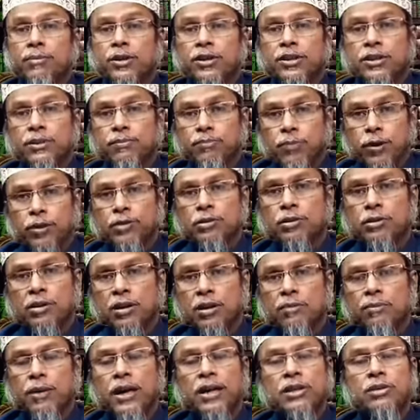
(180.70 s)
বেশি পথ
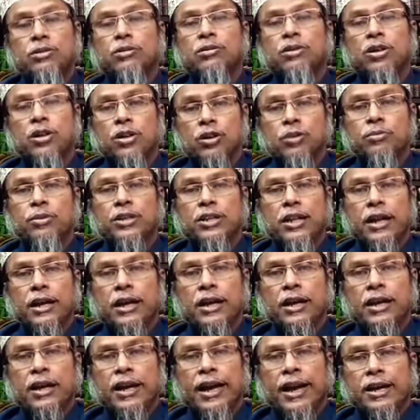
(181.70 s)
হয় বাহাত্তর কিলোমিটার
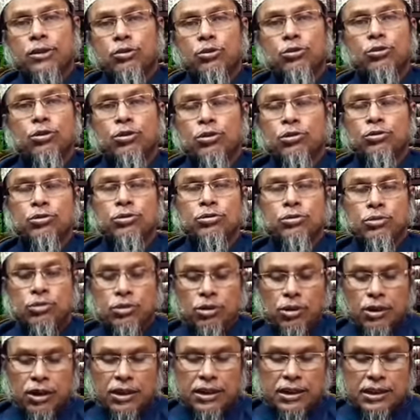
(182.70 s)
এত দূরত্ব
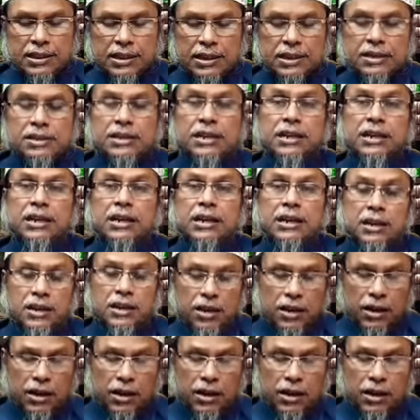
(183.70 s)
যদি হয় তাহলে সেখানে